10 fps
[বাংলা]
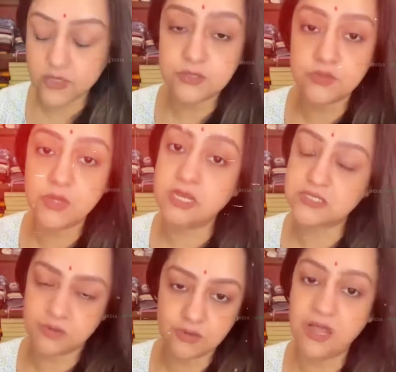বোকা
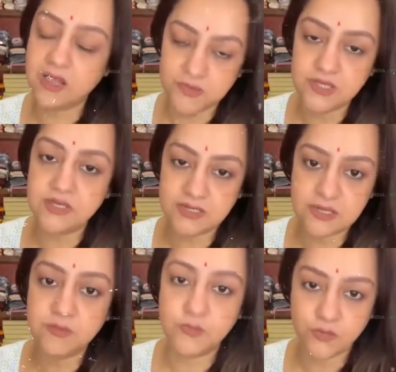কিন্তু সবাইকে
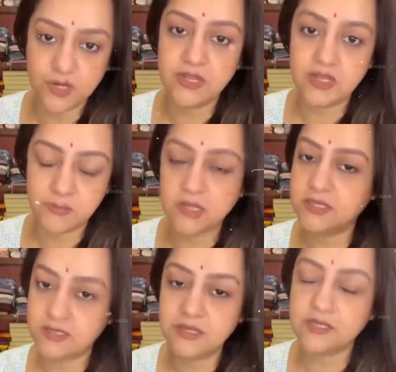বোকা বানানো সম্ভব
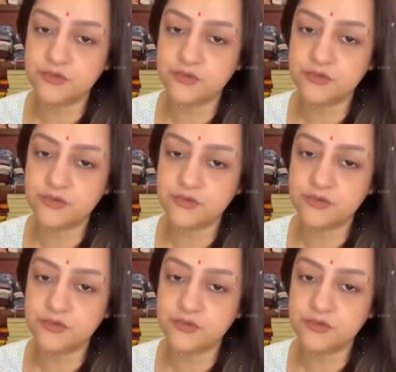নয়